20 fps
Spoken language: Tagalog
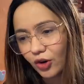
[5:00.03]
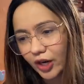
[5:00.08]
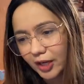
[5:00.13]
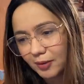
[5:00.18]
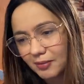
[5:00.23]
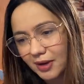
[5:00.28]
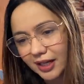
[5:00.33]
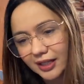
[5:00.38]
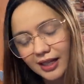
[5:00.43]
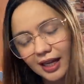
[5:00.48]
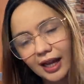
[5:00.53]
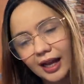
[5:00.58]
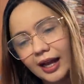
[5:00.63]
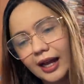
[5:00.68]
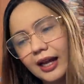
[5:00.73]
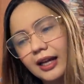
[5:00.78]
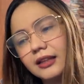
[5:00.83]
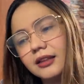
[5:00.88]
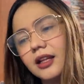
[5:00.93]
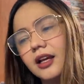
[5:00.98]
okay bang
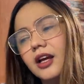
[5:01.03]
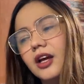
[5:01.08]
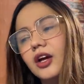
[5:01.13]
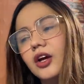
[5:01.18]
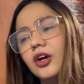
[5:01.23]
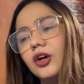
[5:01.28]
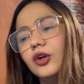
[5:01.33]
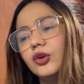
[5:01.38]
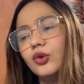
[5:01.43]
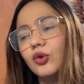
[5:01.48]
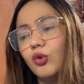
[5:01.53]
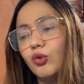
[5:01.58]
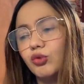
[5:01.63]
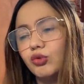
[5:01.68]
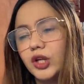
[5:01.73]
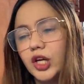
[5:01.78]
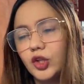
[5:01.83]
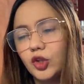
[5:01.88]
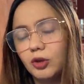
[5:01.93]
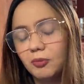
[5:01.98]
lahat,
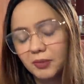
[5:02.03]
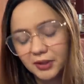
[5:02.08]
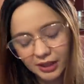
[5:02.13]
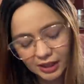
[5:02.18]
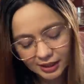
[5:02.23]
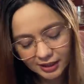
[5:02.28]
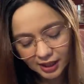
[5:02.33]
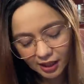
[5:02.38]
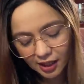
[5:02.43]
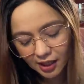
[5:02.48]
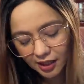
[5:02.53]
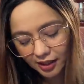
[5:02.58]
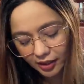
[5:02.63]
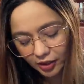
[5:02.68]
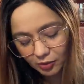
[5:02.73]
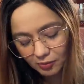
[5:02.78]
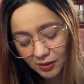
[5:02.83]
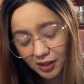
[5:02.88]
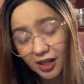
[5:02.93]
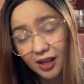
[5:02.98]
kung ganun ba talaga
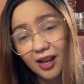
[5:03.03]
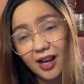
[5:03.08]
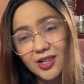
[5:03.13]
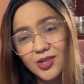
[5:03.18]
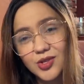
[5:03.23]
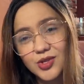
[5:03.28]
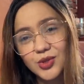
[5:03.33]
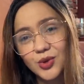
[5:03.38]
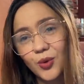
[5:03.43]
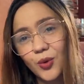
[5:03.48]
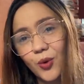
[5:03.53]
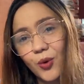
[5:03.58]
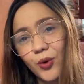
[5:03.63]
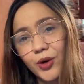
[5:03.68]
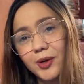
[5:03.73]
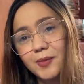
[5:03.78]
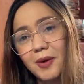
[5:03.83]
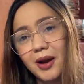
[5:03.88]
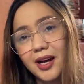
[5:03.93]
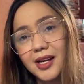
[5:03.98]
kalaki yung magagastos ko,
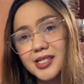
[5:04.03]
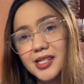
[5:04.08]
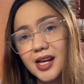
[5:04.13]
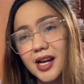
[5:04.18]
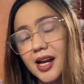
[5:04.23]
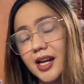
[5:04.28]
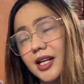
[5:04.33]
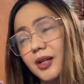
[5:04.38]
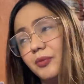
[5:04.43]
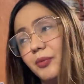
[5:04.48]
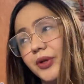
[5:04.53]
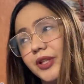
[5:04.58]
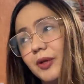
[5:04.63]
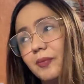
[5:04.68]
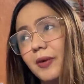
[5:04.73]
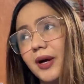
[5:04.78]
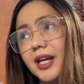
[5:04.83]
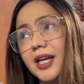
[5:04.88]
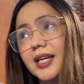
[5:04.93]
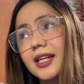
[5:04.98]
or baka sakaling
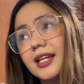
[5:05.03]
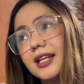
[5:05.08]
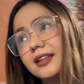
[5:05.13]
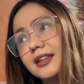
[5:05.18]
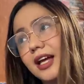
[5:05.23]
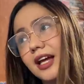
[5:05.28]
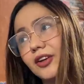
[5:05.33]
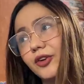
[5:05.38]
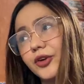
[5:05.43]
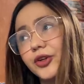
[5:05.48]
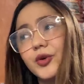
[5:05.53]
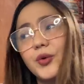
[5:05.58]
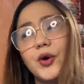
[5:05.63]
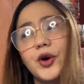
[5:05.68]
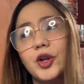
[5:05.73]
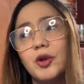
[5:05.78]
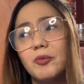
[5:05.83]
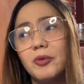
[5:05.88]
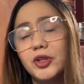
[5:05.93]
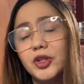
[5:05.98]
pwede pang hiritan, or kung
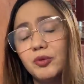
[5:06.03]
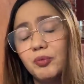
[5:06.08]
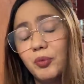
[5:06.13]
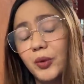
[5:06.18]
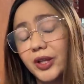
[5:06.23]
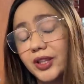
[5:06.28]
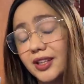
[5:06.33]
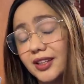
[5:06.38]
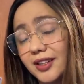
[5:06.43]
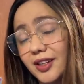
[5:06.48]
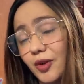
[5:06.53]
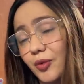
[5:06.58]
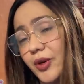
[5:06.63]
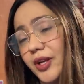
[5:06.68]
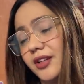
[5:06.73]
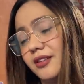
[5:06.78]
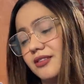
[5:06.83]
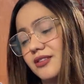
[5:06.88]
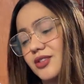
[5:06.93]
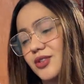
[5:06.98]
ano man yung pwedeng
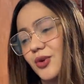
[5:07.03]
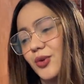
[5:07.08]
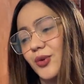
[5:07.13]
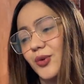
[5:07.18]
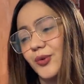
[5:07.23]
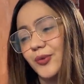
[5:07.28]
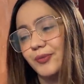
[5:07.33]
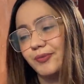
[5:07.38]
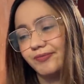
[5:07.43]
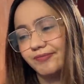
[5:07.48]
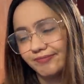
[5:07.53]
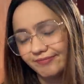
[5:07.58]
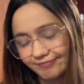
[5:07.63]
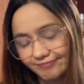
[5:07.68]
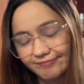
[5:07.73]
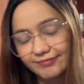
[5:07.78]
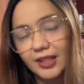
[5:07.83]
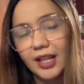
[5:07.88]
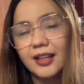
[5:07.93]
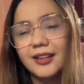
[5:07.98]
gawin. So,
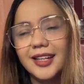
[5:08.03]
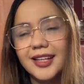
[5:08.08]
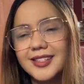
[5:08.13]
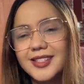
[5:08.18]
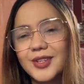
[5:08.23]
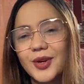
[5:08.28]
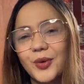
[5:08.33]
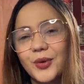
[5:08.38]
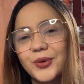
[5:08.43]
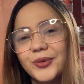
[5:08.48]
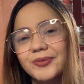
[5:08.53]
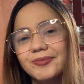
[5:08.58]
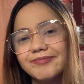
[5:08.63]
let's go.